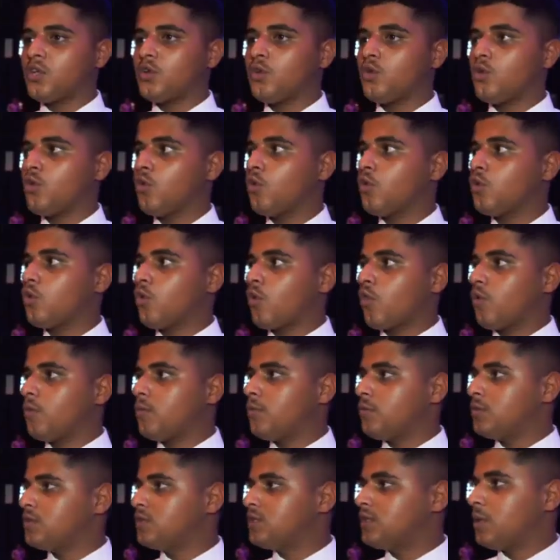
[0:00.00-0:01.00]
انه
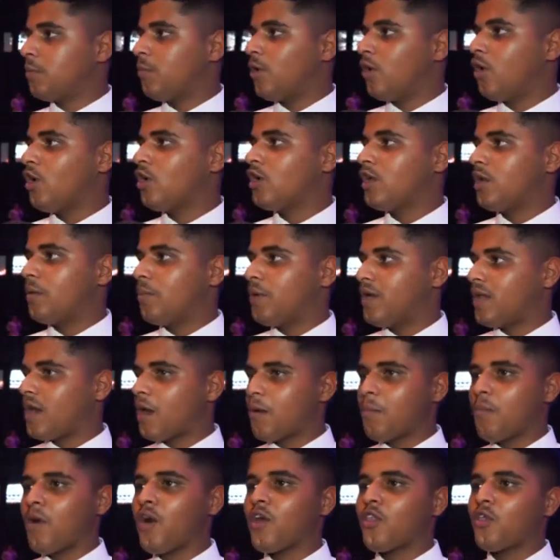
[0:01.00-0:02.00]
جمعوا لنا بين
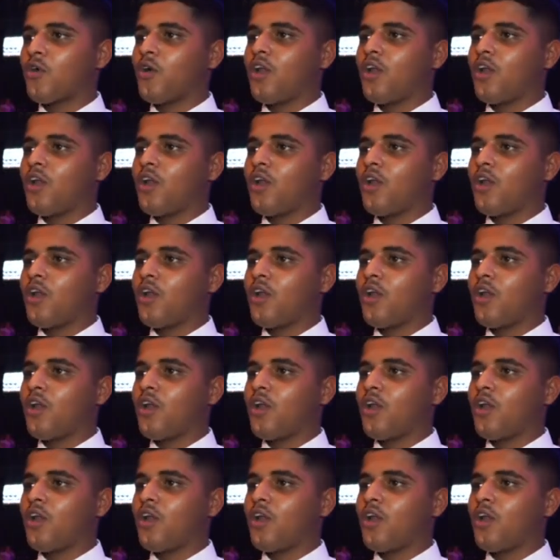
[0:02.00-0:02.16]
الماضي